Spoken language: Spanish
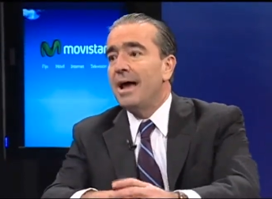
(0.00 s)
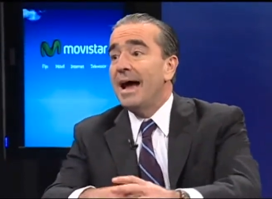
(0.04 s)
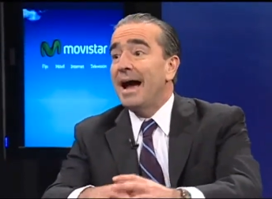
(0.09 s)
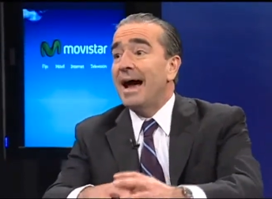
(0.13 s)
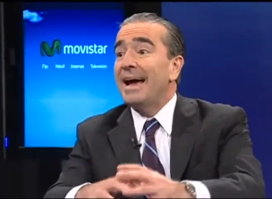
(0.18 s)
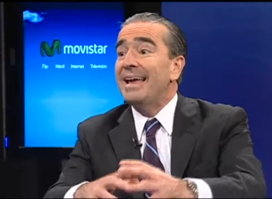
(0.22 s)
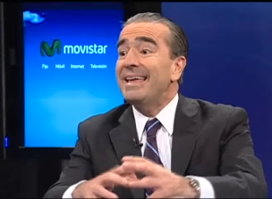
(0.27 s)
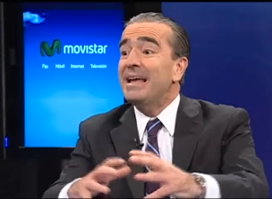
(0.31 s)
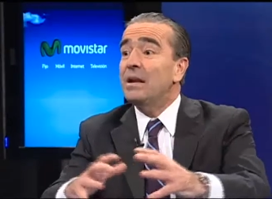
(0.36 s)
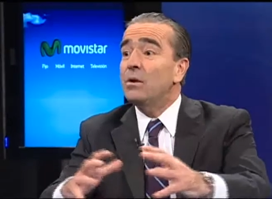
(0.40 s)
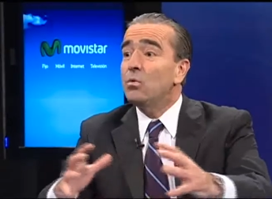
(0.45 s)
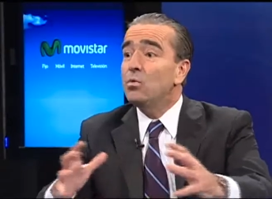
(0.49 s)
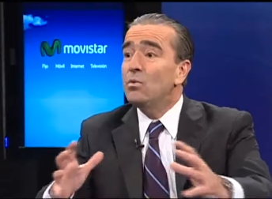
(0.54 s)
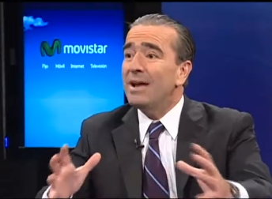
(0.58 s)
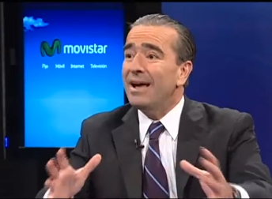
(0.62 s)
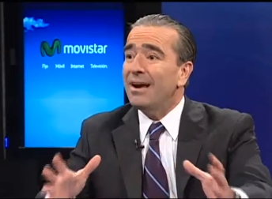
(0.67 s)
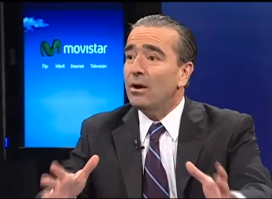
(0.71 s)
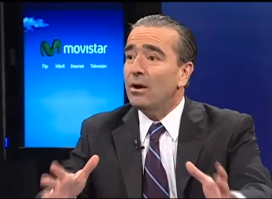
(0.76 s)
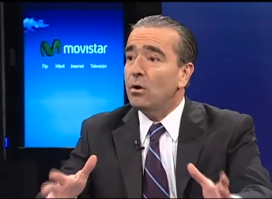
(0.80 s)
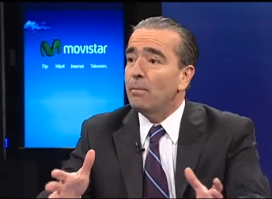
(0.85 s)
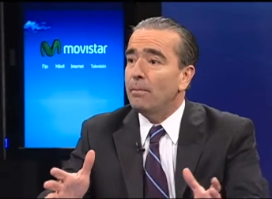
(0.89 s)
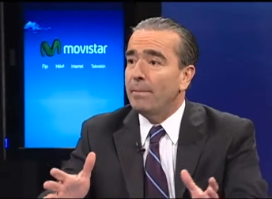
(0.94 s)
Hay
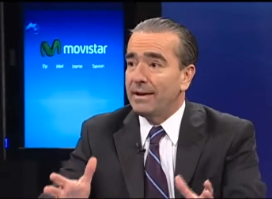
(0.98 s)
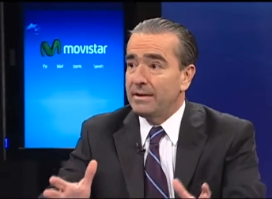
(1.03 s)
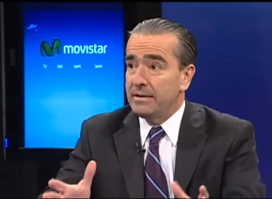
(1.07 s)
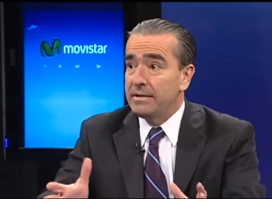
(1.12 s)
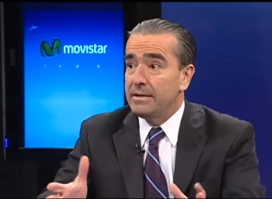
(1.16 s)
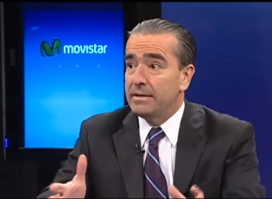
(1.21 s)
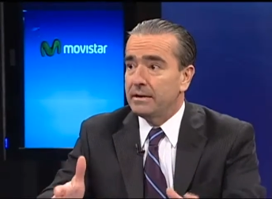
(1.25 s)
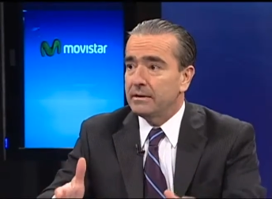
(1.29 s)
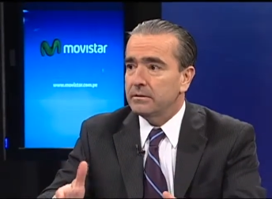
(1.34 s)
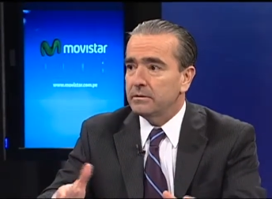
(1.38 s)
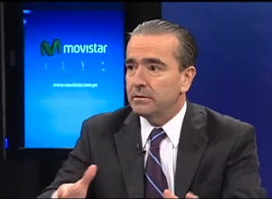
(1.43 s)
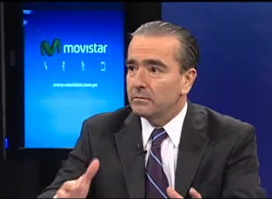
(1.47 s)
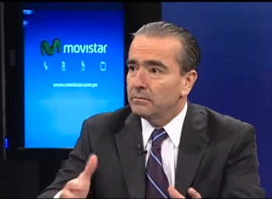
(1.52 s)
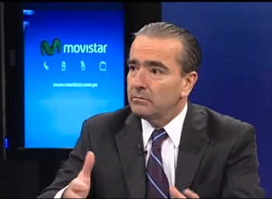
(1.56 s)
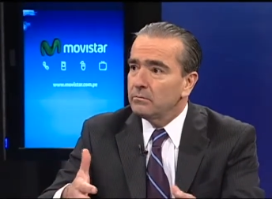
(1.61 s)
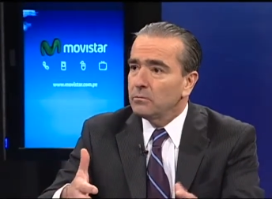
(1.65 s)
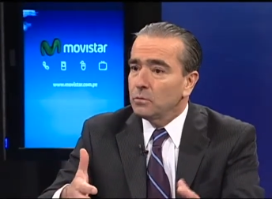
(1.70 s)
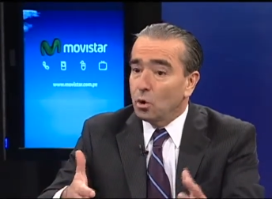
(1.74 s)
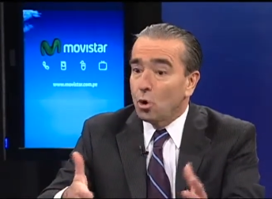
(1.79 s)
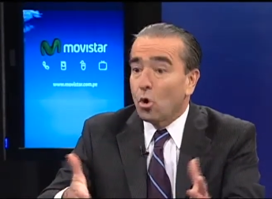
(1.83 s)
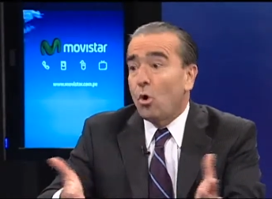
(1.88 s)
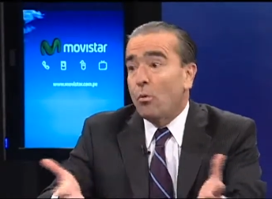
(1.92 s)
algunas compañías,
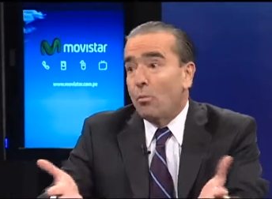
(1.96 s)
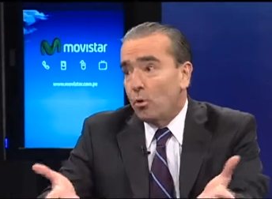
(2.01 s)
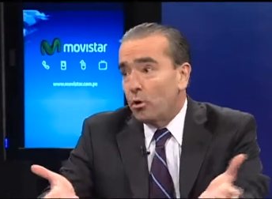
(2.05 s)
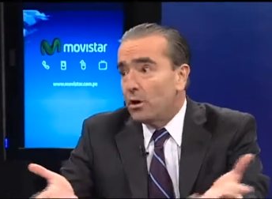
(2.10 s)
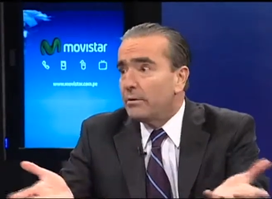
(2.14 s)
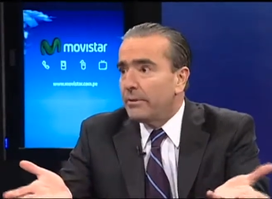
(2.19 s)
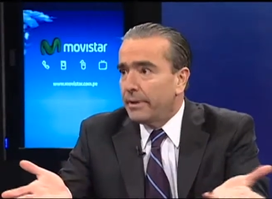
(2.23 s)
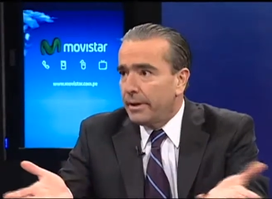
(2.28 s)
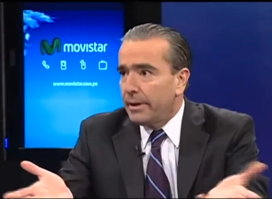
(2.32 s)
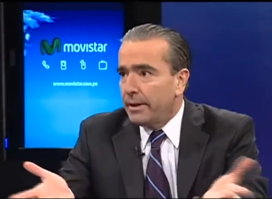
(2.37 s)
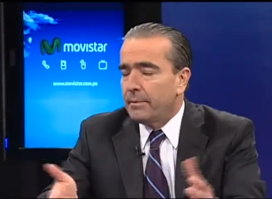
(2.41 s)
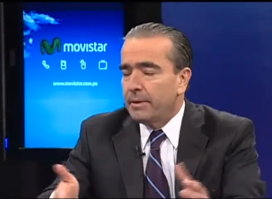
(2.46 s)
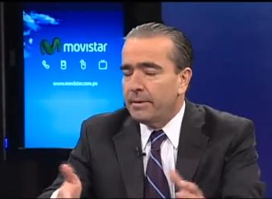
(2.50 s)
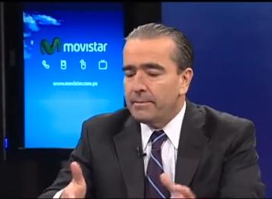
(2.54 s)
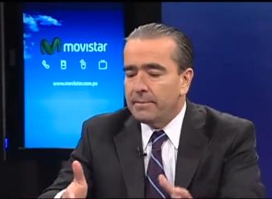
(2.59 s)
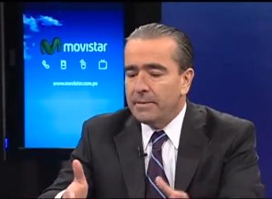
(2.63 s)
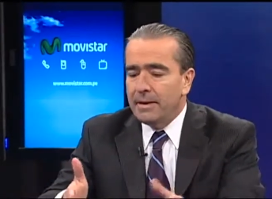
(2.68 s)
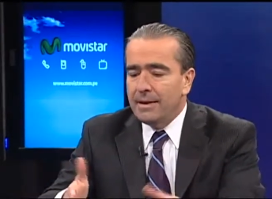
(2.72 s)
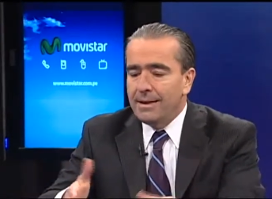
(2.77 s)
como IBM,